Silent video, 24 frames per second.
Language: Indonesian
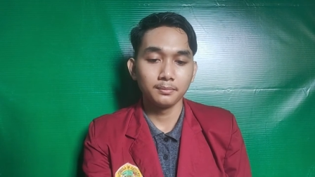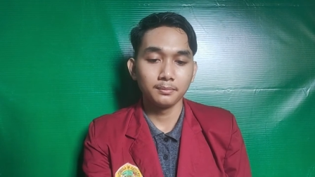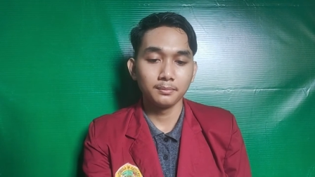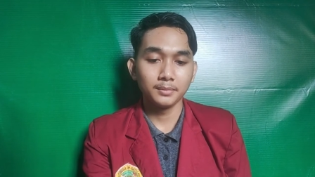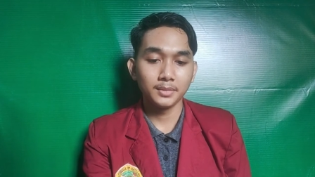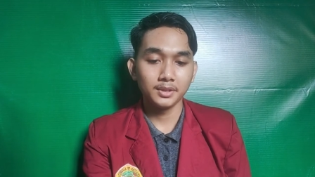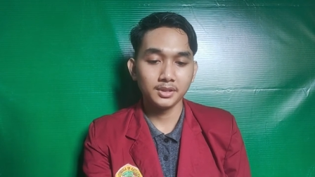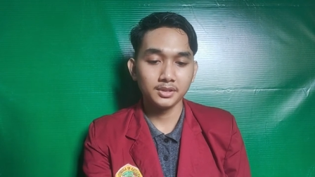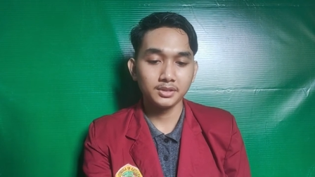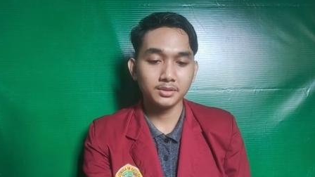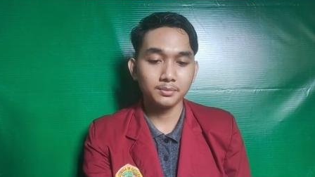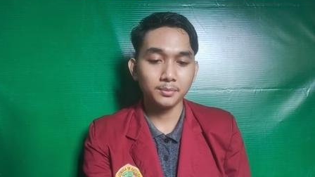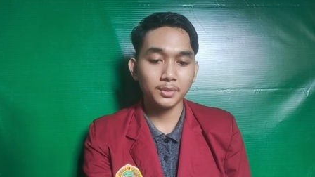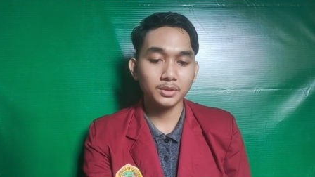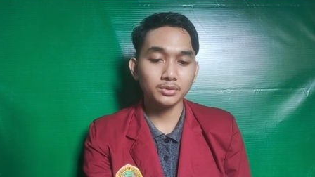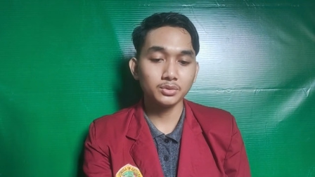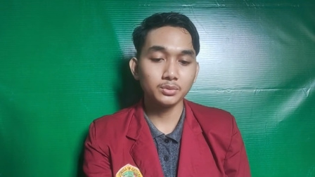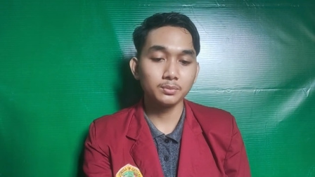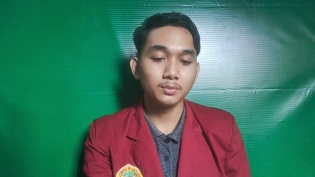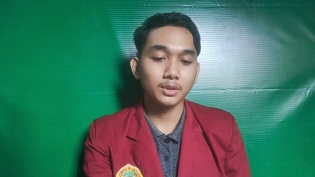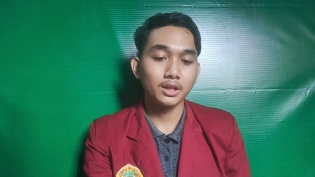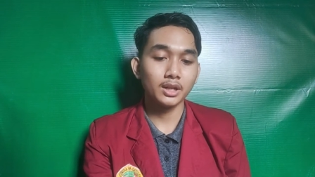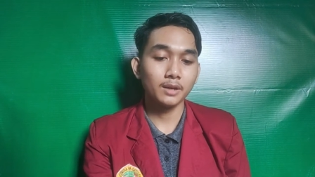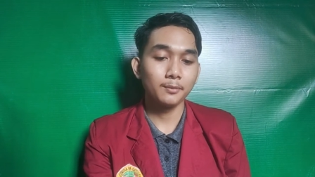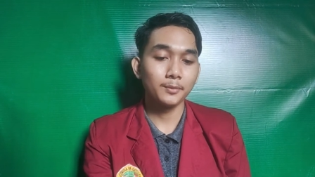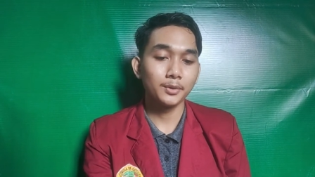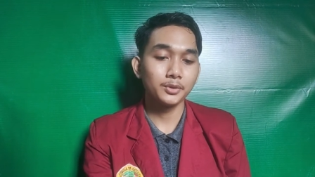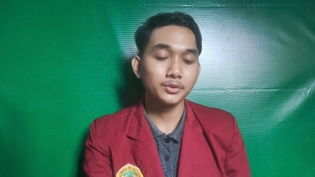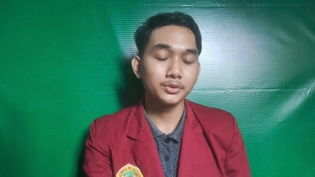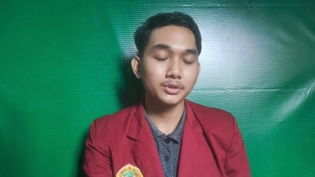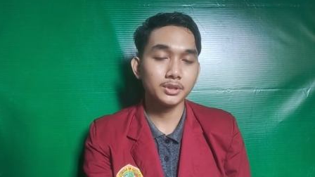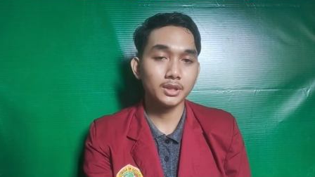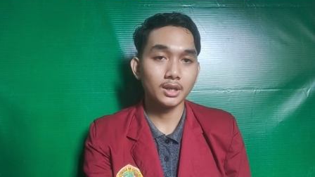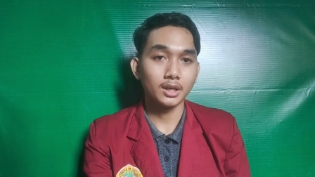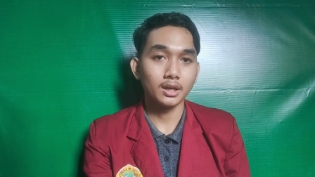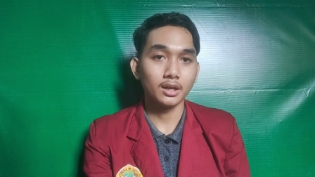Manajemen sumber daya
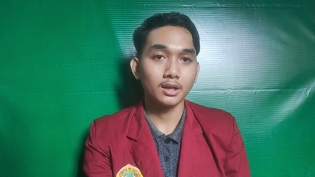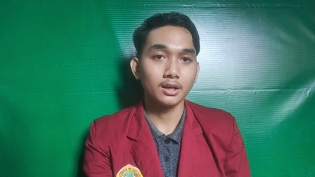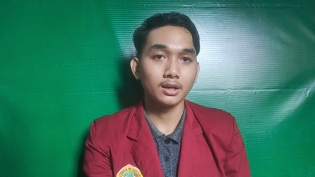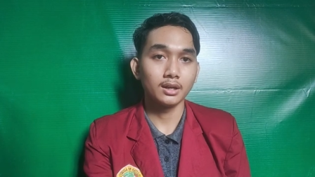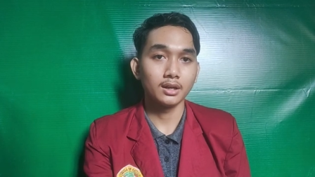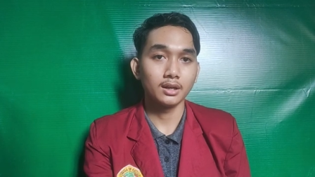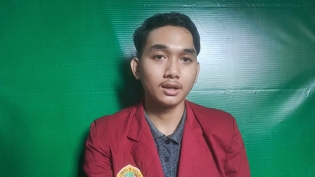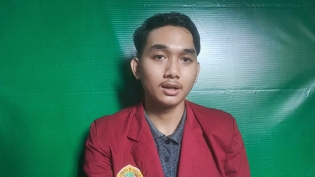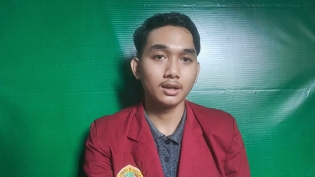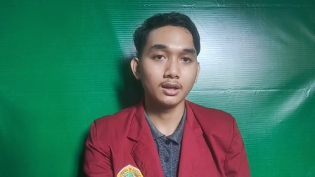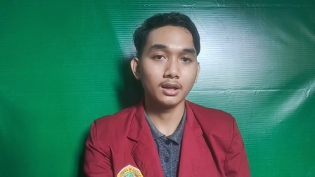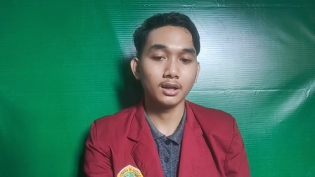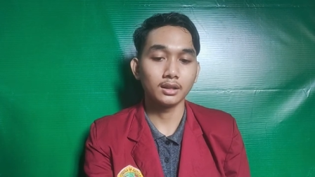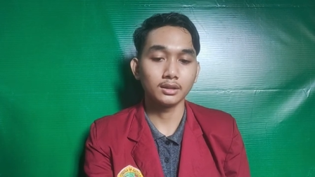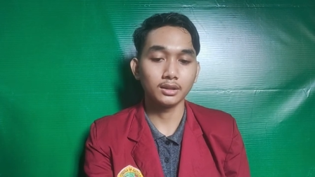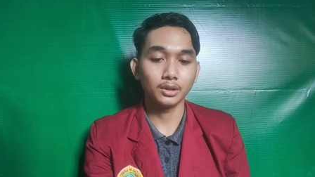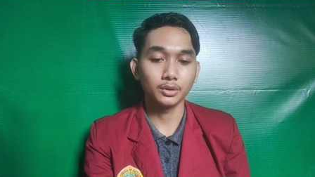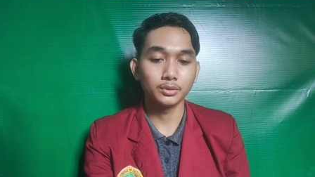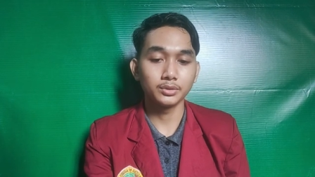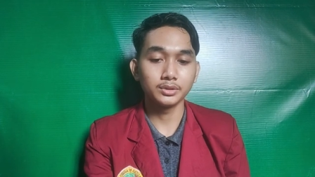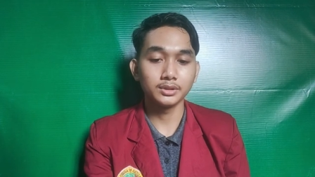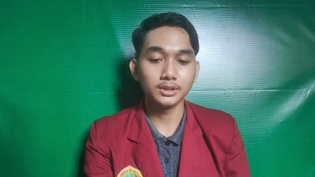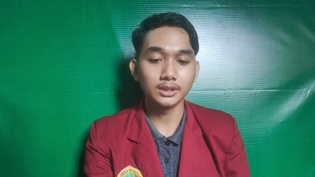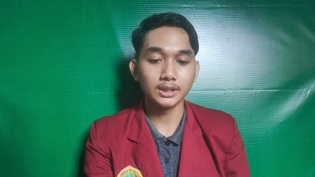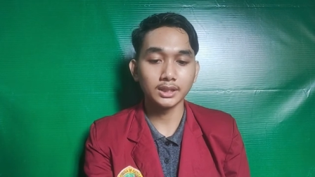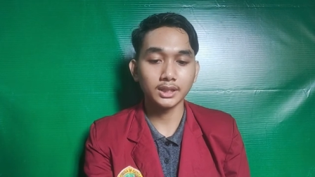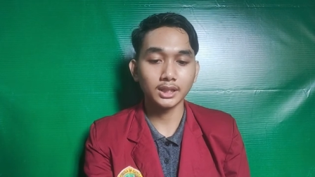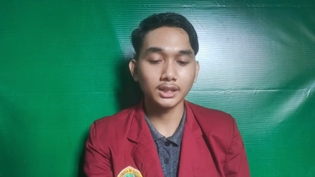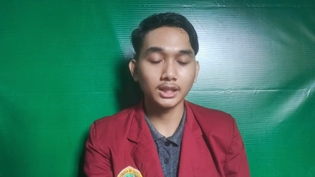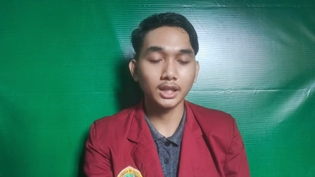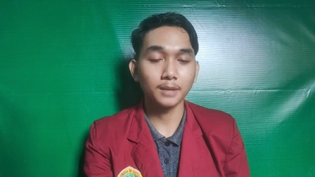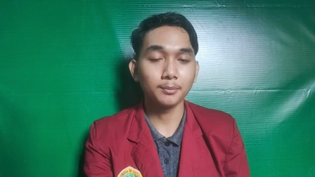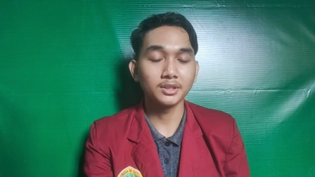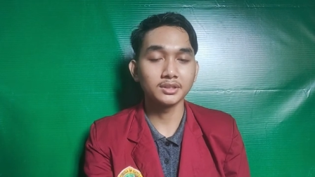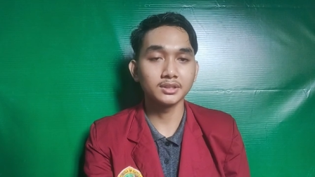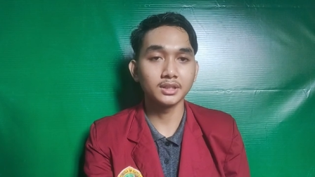manusia atau disingkat
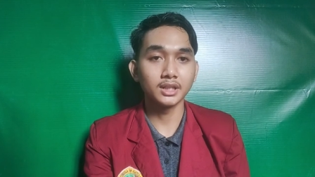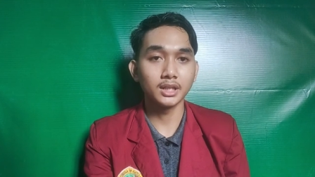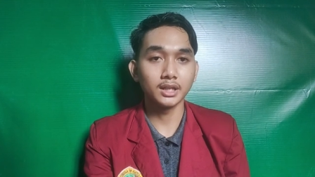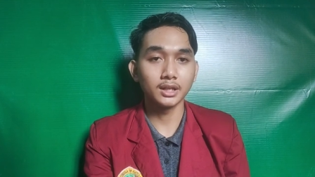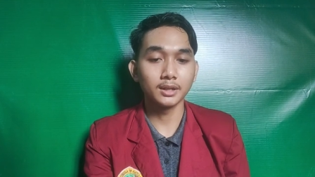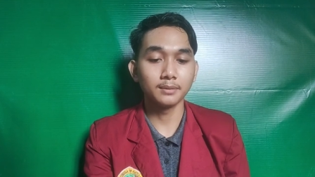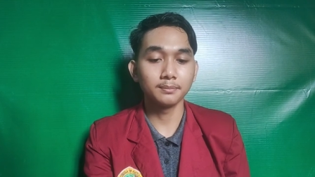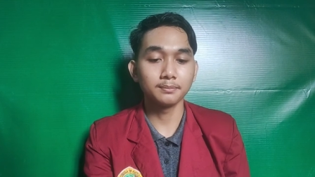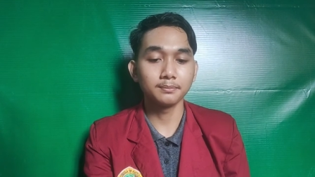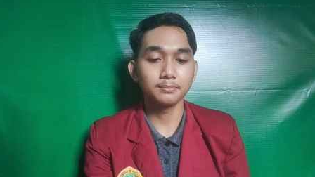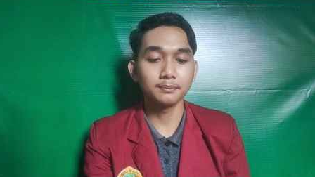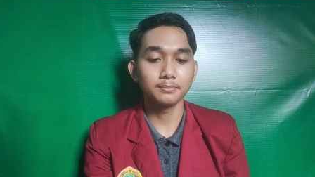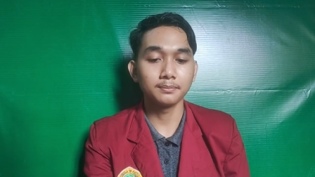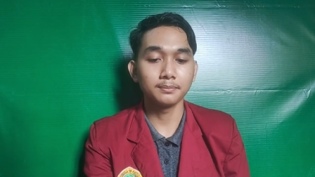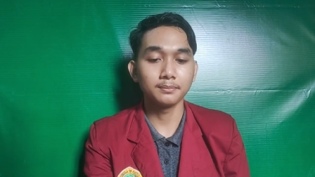MSDM